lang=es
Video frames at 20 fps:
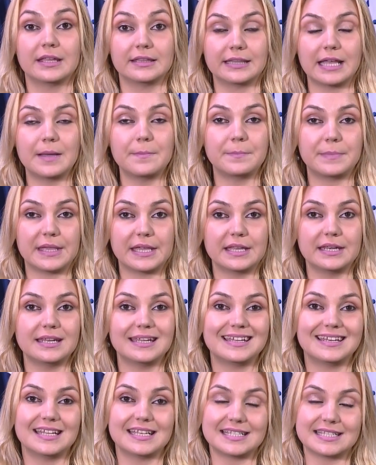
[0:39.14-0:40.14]
También
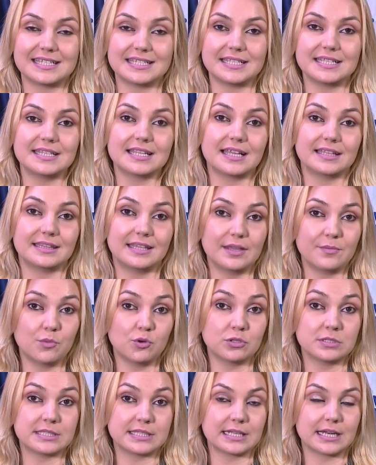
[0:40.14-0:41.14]
necesita
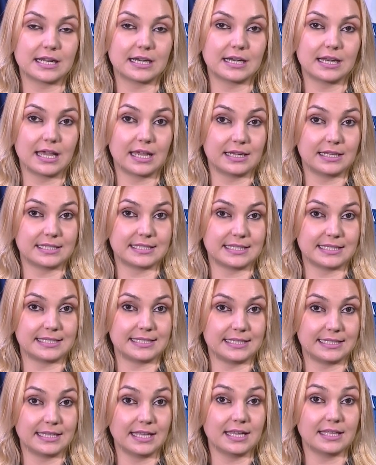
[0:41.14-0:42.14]
demostrar la
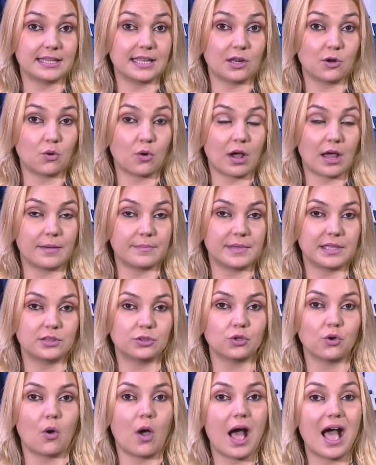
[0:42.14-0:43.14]
necesidad de
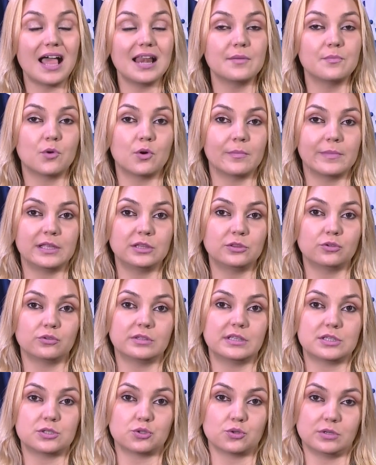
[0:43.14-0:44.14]
alojamiento al momento
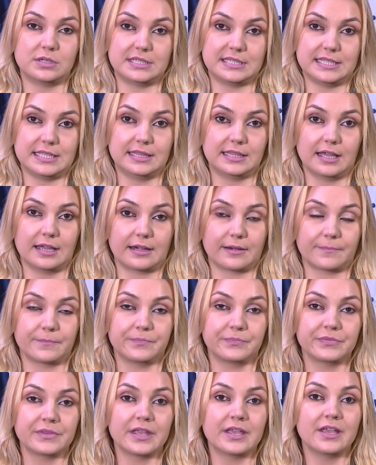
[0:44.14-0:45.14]
de solicitar.
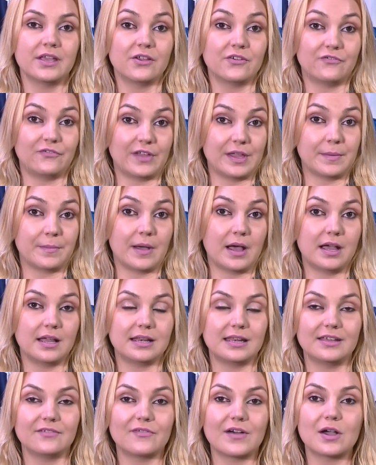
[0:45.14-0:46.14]
FEMA
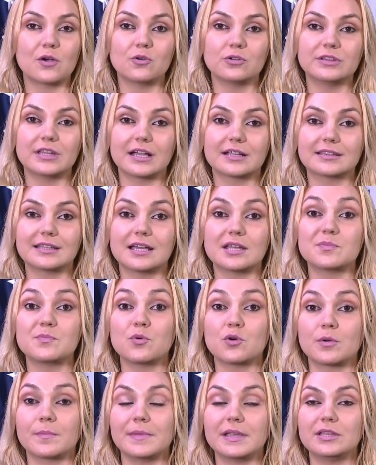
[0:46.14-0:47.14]
le va a contactar
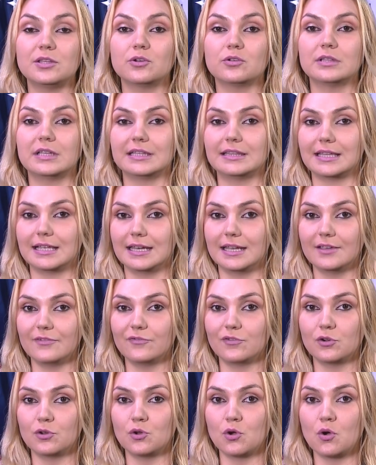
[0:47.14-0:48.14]
por medio de
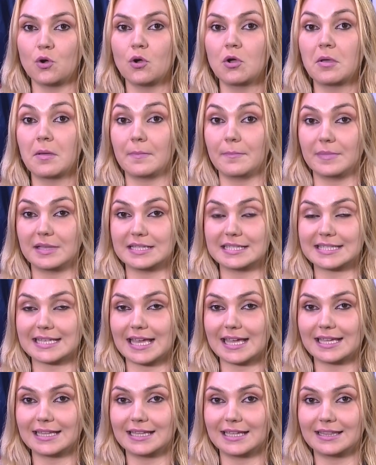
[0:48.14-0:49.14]
teléfono,
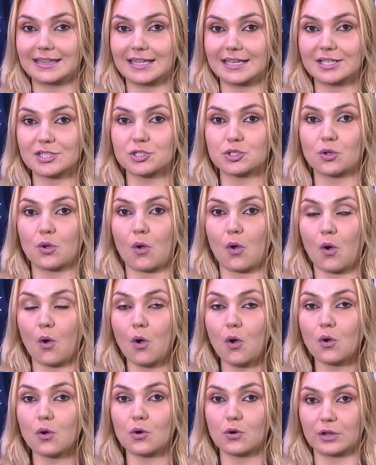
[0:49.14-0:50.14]
mensaje de texto
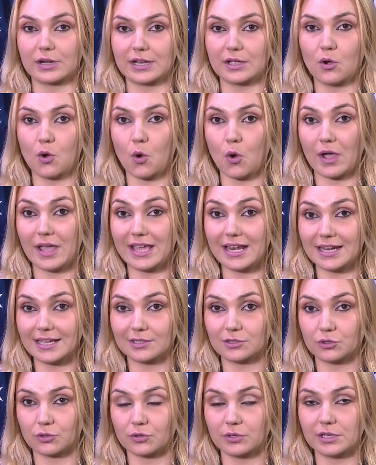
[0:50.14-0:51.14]
o correo
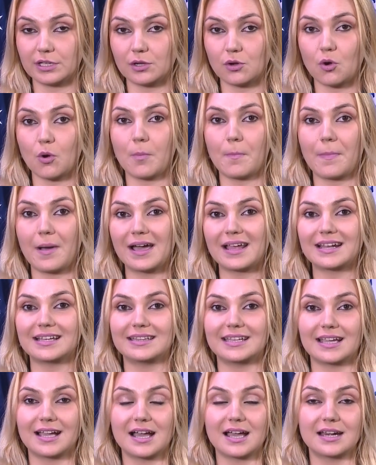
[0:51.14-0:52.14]
electrónico para
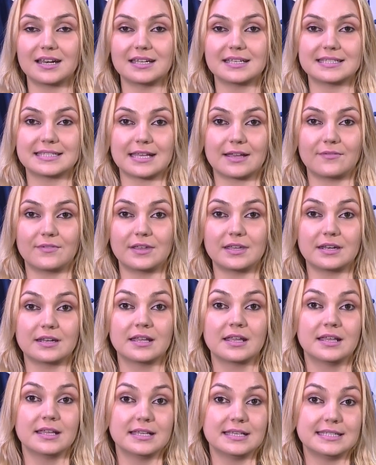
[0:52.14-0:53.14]
dejarle saber
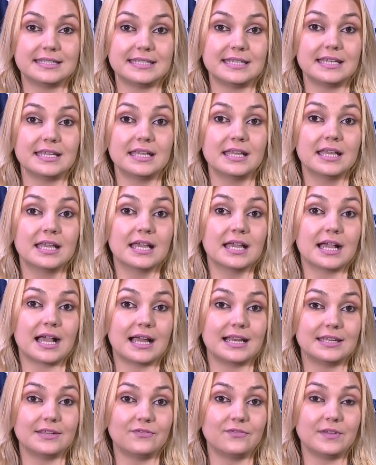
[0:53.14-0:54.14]
si
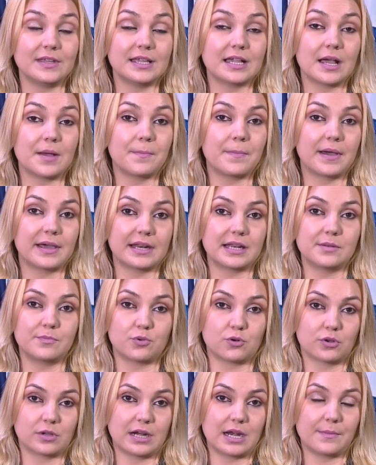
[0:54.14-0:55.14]
califica para el
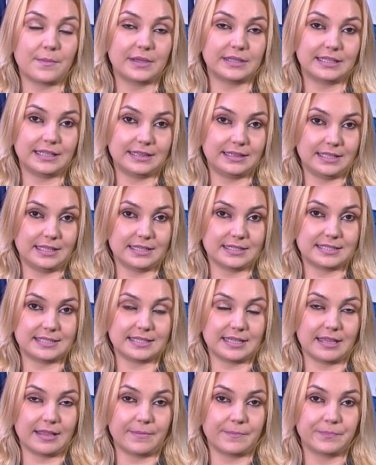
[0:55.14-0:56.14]
programa de
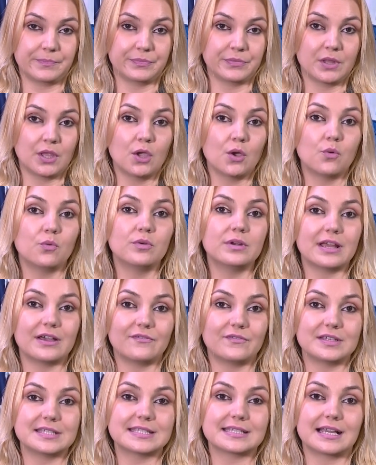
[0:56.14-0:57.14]
TSA. Una
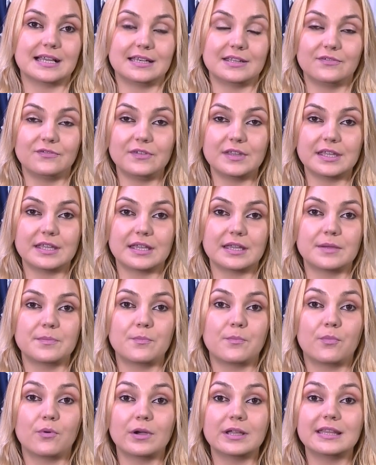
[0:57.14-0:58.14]
vez califique,
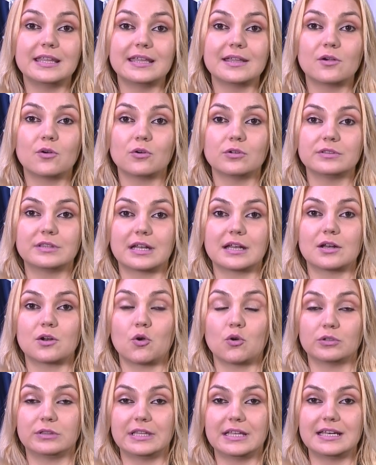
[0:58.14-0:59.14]
puede encontrar
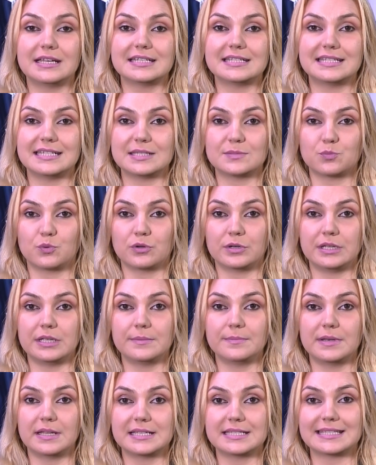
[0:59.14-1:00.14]
hoteles
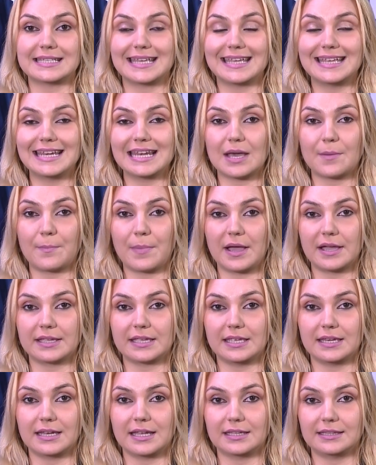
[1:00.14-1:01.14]
disponibles en la
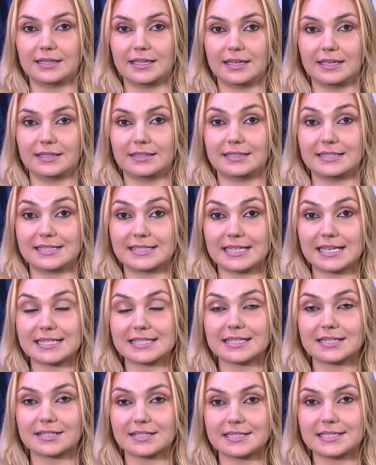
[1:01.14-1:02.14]
página de
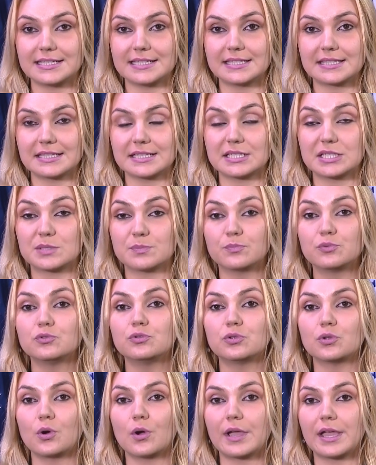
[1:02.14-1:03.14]

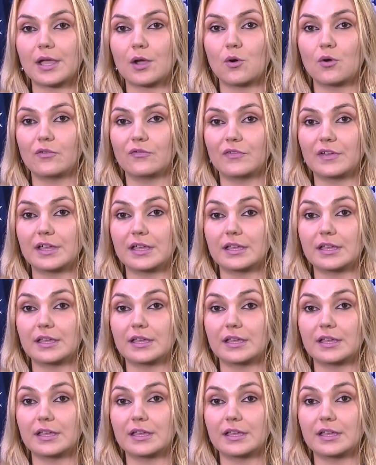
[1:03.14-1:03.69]
disasterassistance.gov